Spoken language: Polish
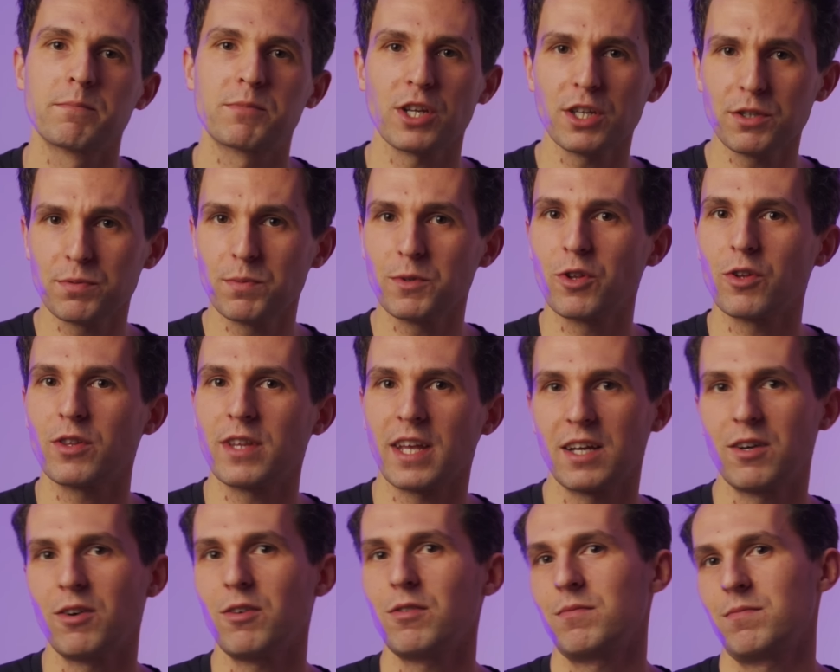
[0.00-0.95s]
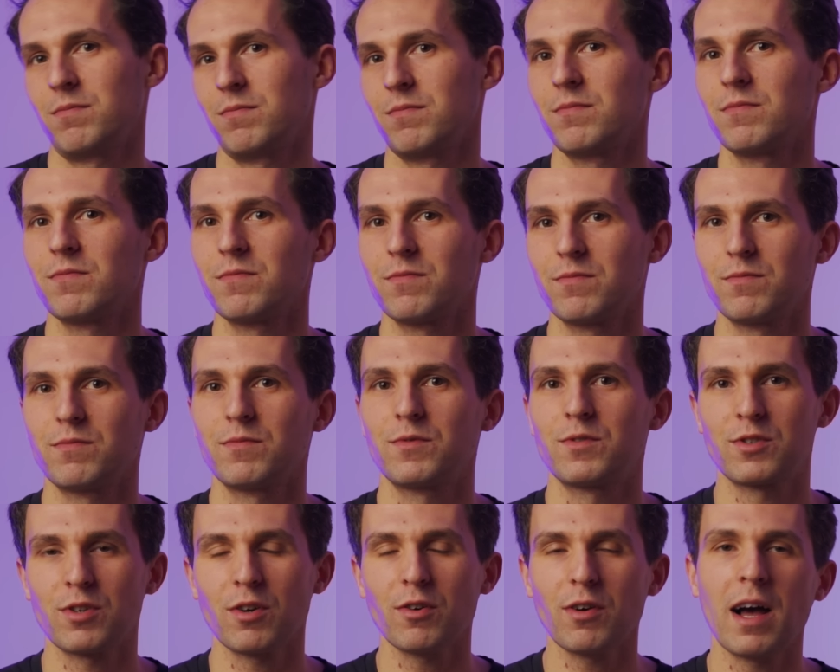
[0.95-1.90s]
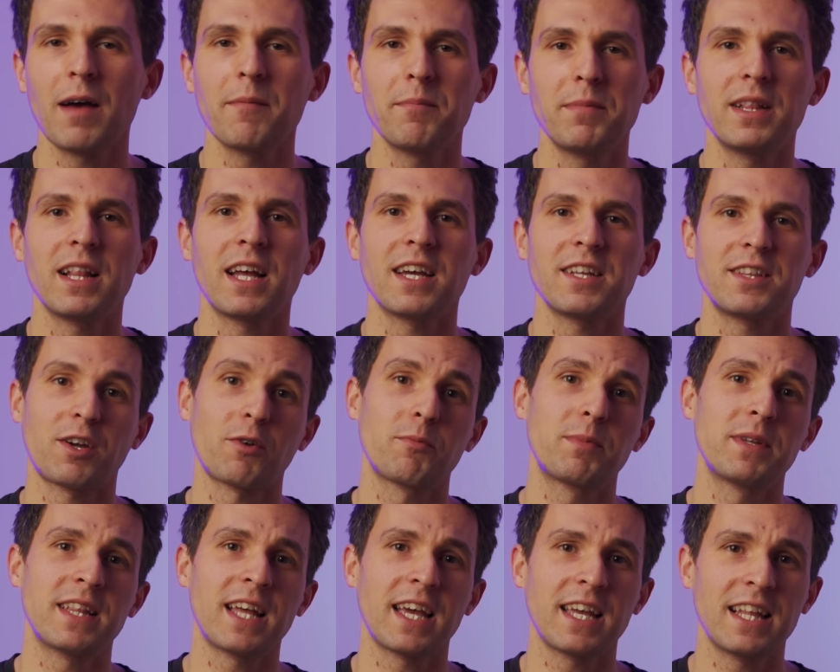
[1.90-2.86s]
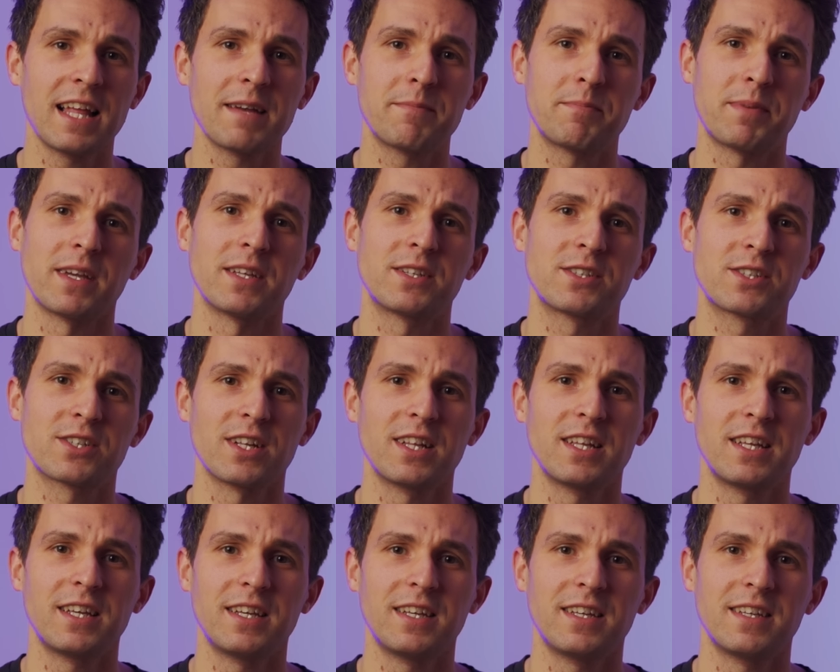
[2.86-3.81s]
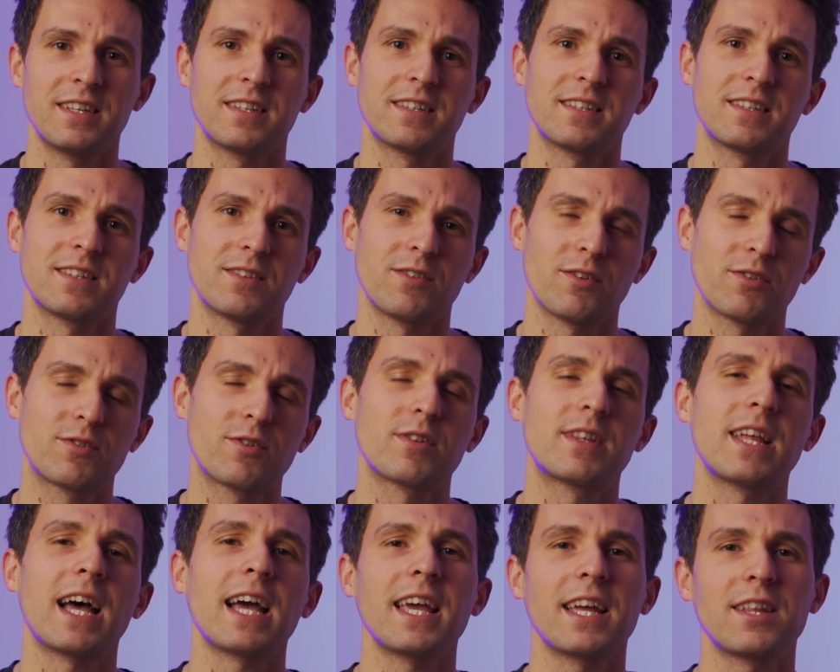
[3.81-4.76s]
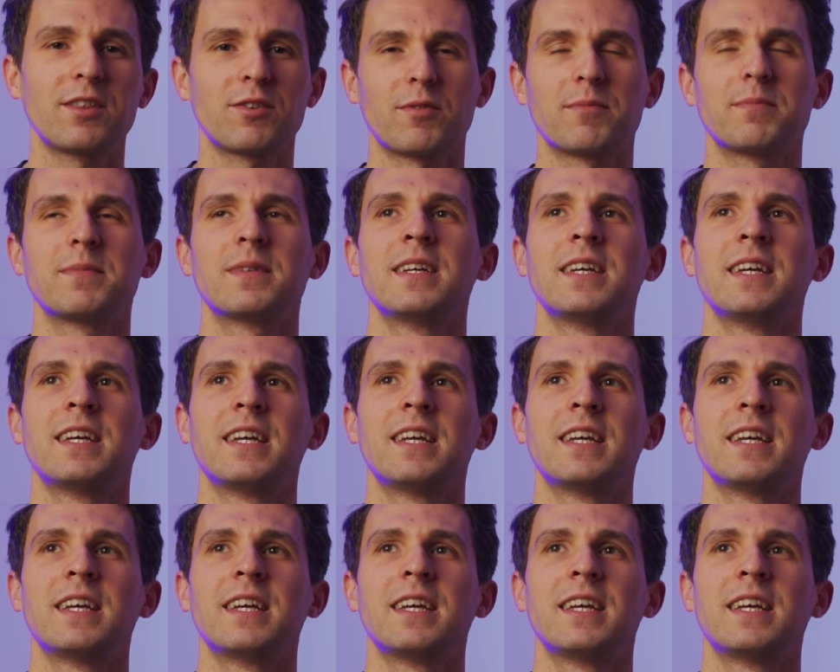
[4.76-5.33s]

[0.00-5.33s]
przejdźmy do tego, co Ambilight robi najlepiej, czyli no, dodaje tą